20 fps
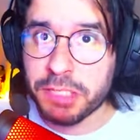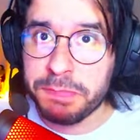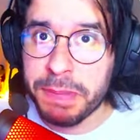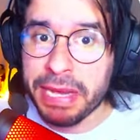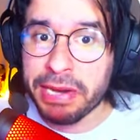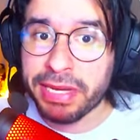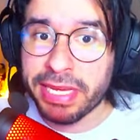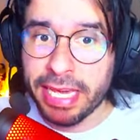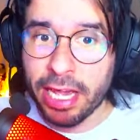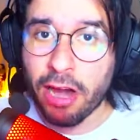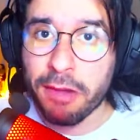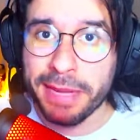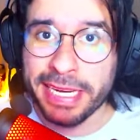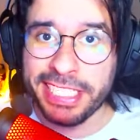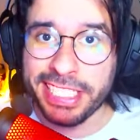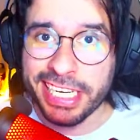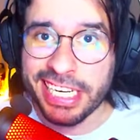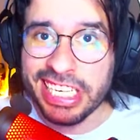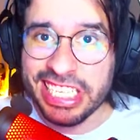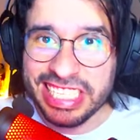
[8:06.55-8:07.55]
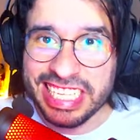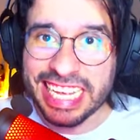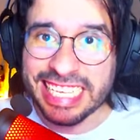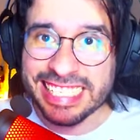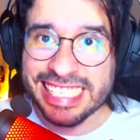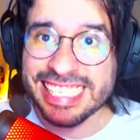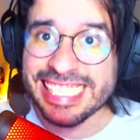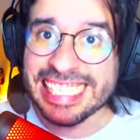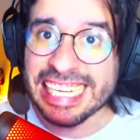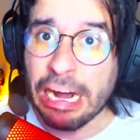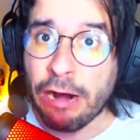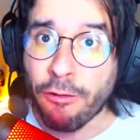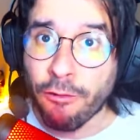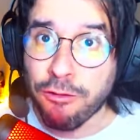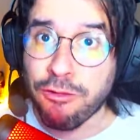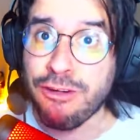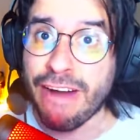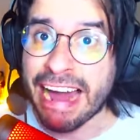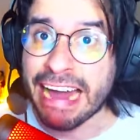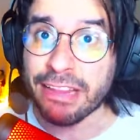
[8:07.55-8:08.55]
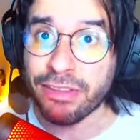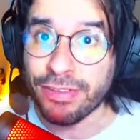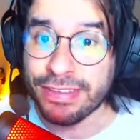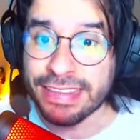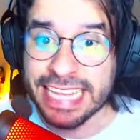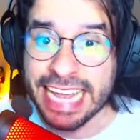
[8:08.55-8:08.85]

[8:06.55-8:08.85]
eu espero que realmente a gente tenha se salvado